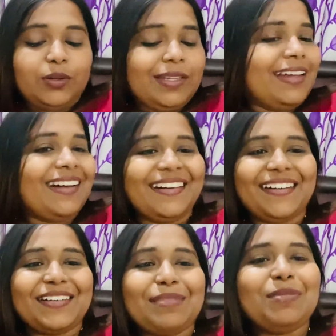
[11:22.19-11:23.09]
और या
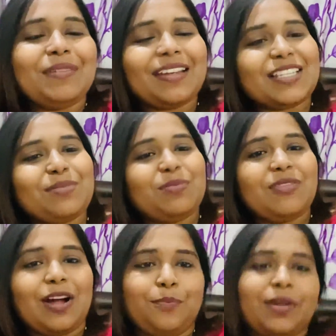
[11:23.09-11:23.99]
और अभी मेरे हस्बैंड
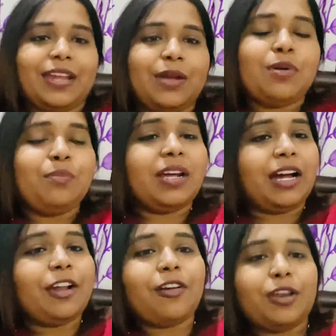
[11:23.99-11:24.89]
भी वहाँ पर है मम्मी
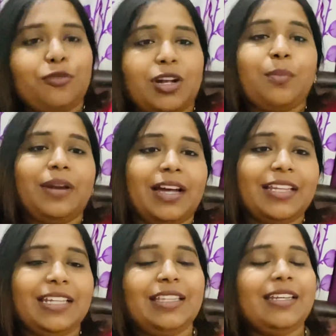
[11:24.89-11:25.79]
खाना वगैरह उनका
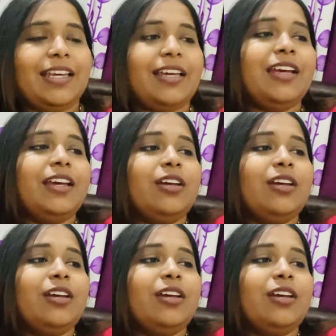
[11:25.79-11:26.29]
बना देती है